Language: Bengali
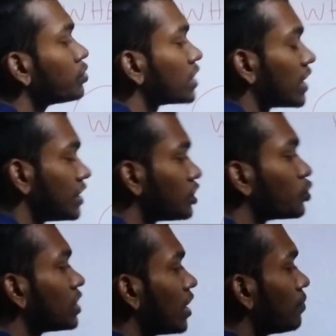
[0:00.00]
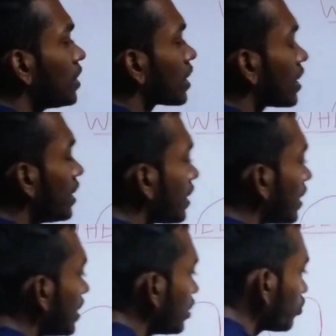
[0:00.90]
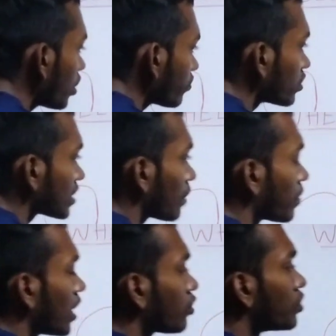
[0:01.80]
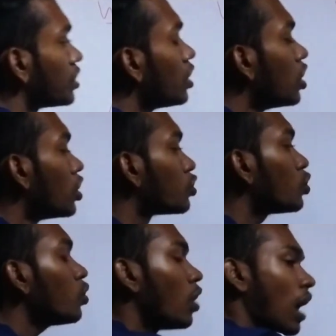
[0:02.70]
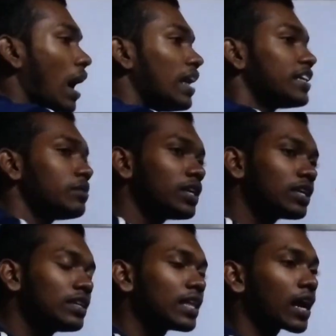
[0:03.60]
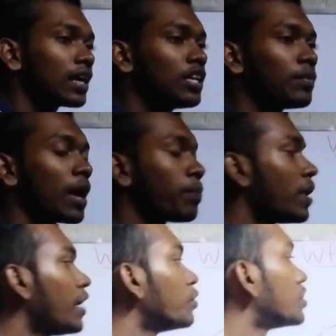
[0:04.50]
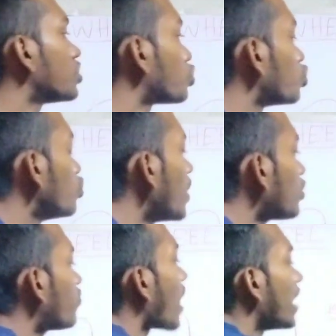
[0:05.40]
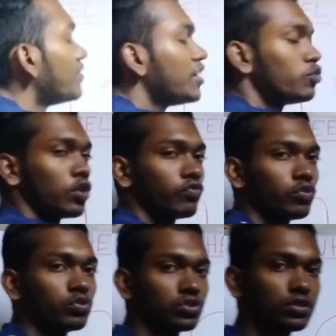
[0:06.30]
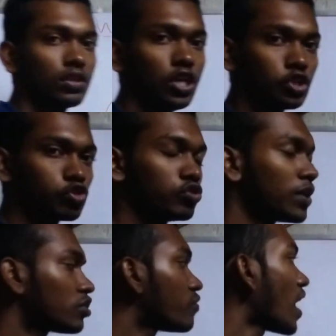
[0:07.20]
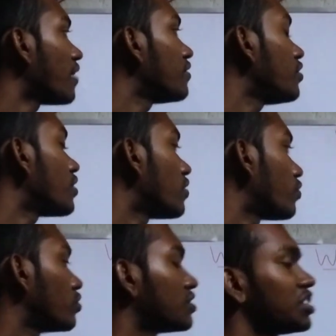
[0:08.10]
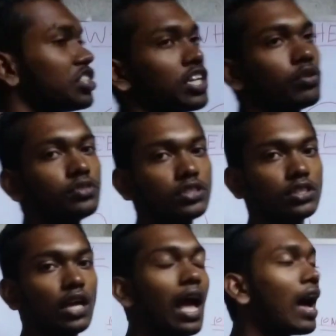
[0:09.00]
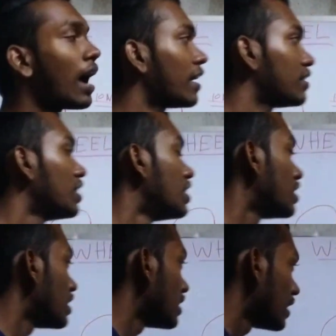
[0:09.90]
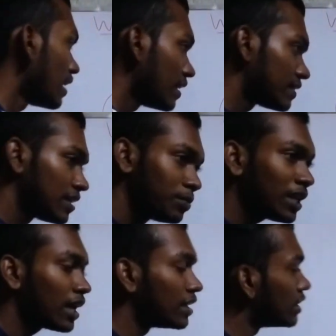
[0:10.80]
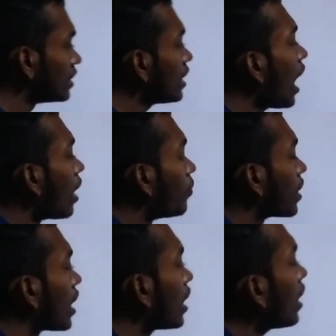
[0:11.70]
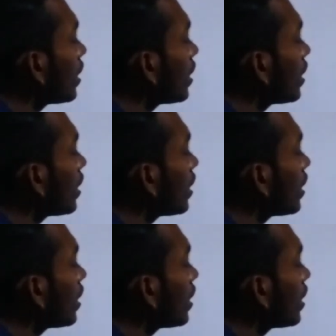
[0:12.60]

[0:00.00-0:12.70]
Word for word: অনুযায়ী যদি আমি এখানে টেন নিউটন ফোর্স অ্যাপ্লাই করি তো আলটিমেটলি দেখা যাবে অ্যাপ্লাইড হয়েছে শুধুমাত্র ফাইভ নিউটন ফোর্স শুধুমাত্র ফাইভ নিউটন ফোর্সে সে এগোচ্ছে আর সিমিলারলি আমরা